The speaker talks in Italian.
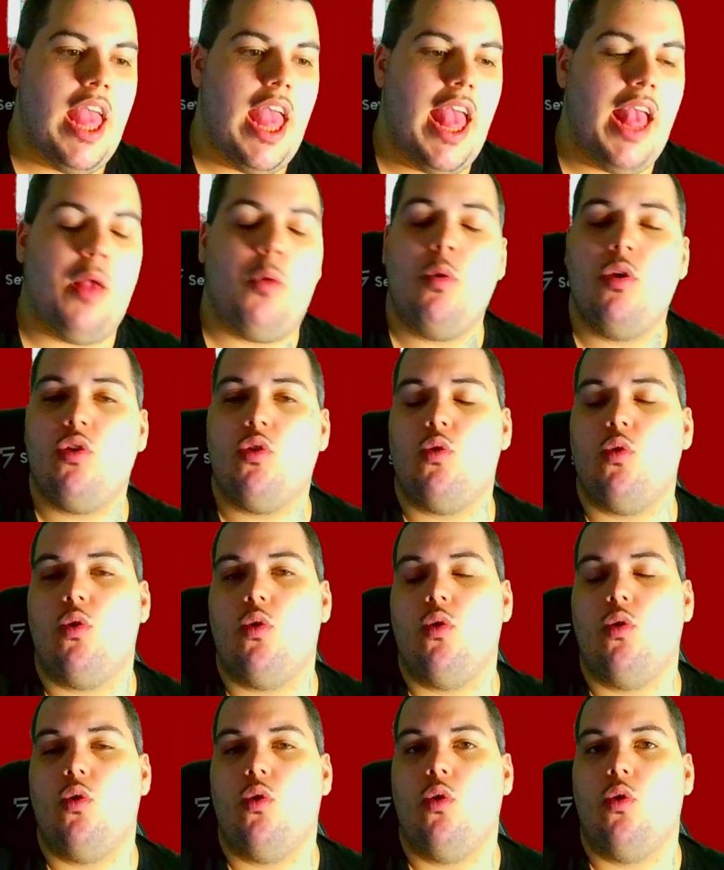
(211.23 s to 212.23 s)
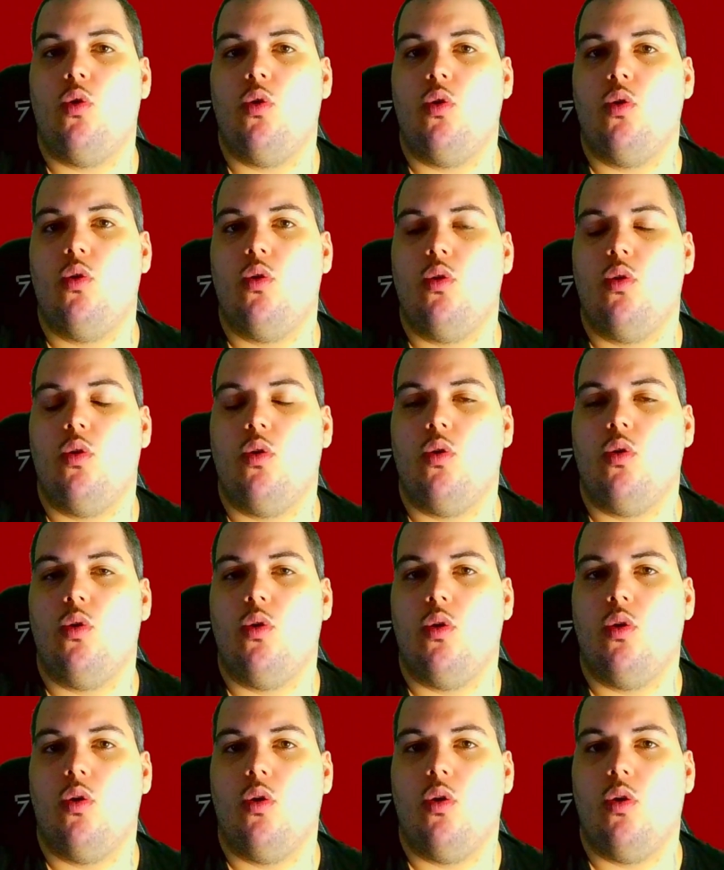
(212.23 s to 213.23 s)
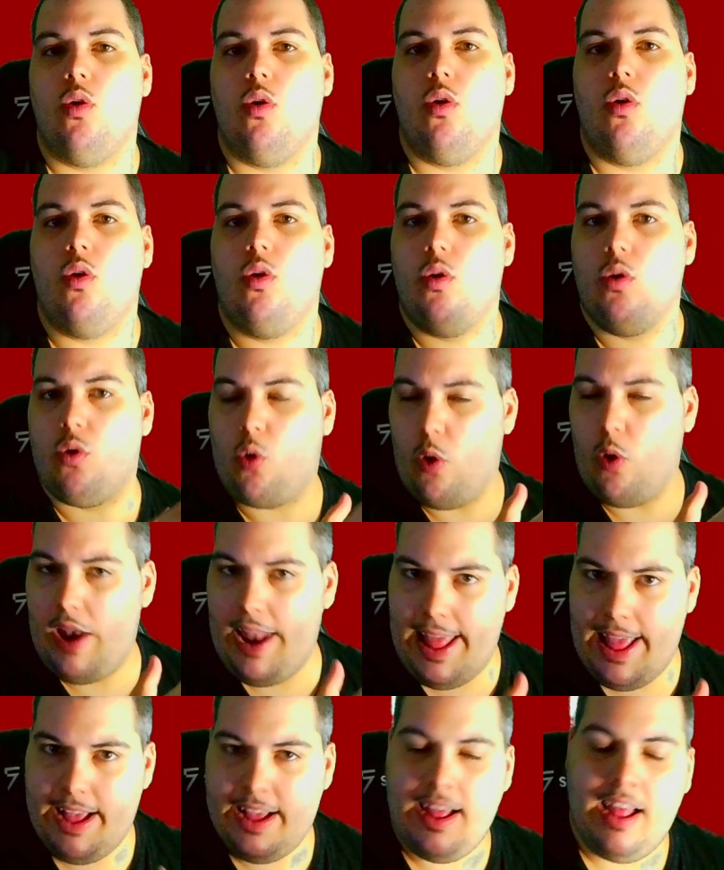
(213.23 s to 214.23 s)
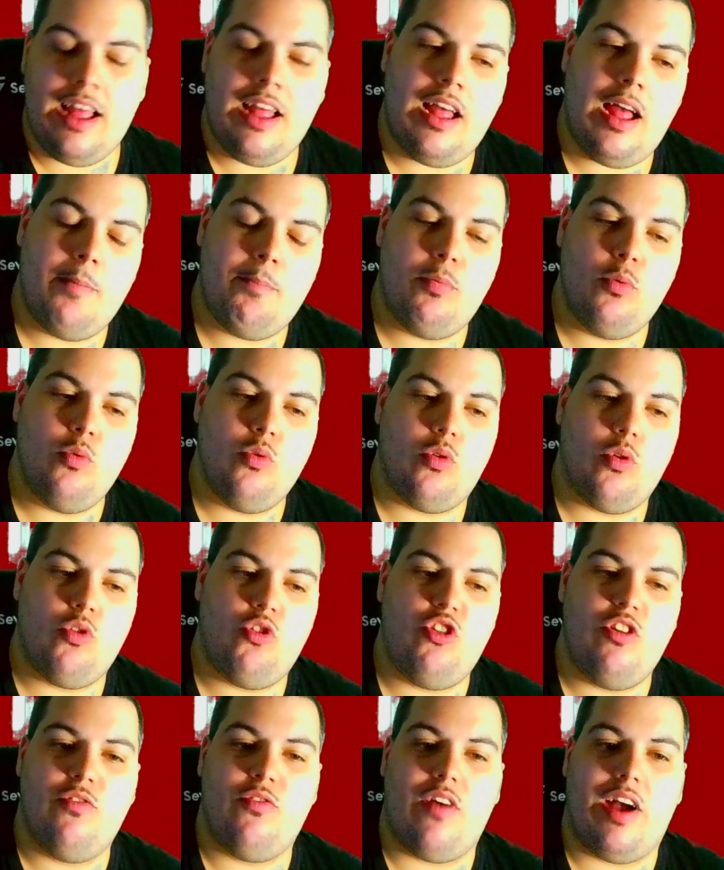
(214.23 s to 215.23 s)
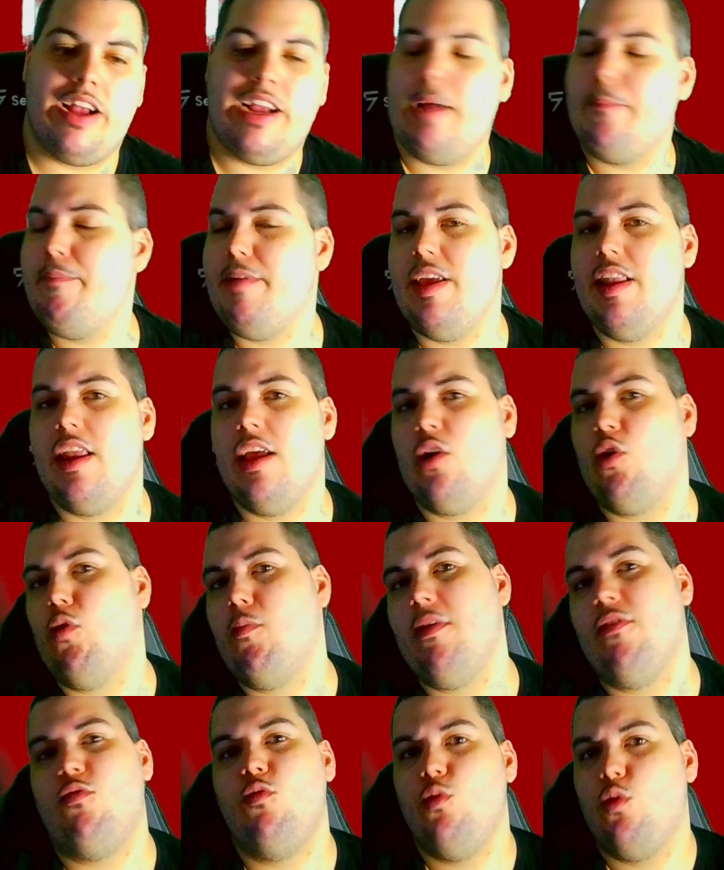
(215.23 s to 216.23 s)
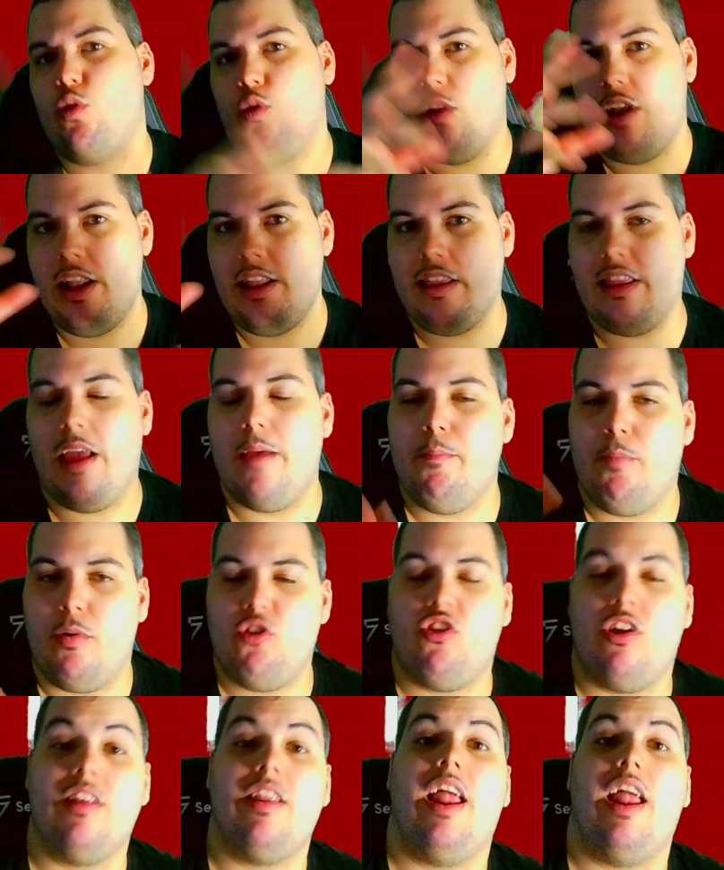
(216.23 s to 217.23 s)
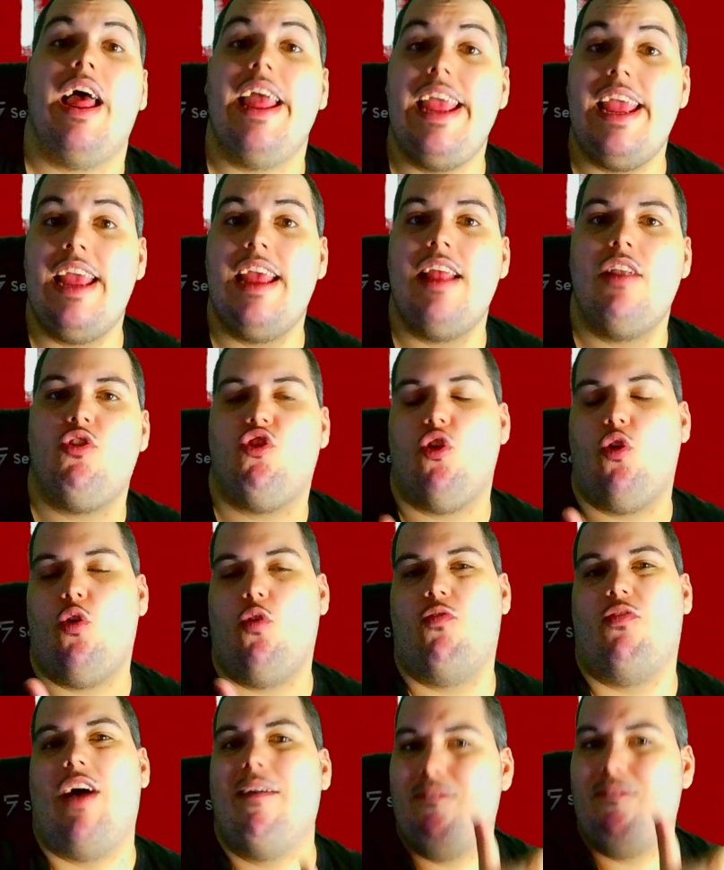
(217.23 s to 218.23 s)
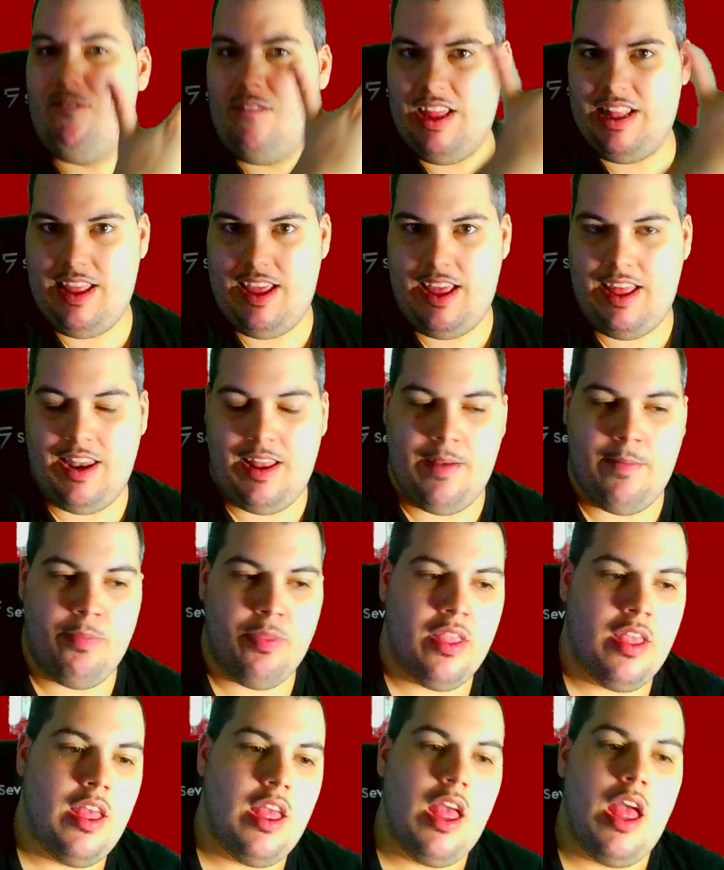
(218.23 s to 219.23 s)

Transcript: E questo collega appunto ci fa capire come funziona il tempo, eccetera, e ce lo fa vedere.